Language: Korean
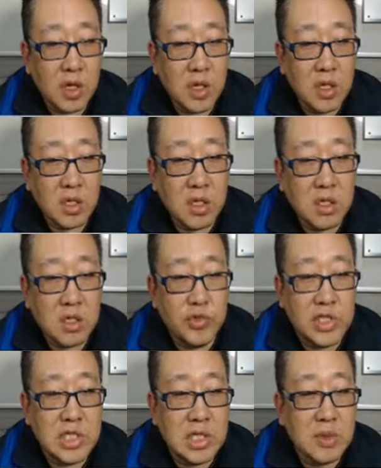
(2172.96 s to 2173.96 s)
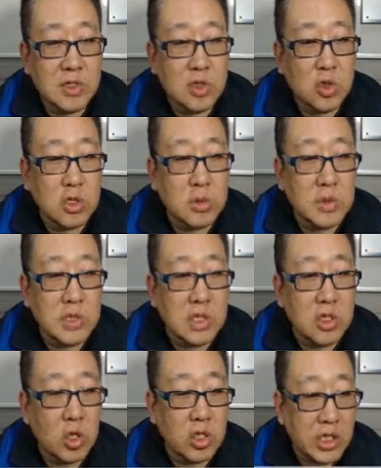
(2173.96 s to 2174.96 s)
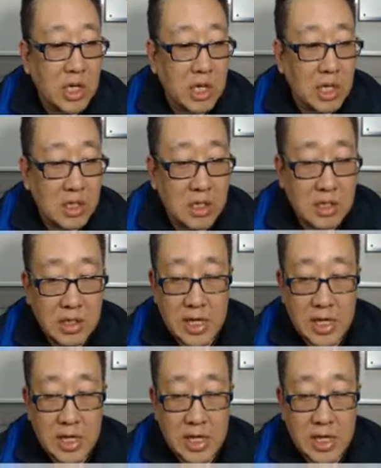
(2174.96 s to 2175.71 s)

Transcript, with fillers: 그 위치기반 소통 서비스는 어디야라는 예.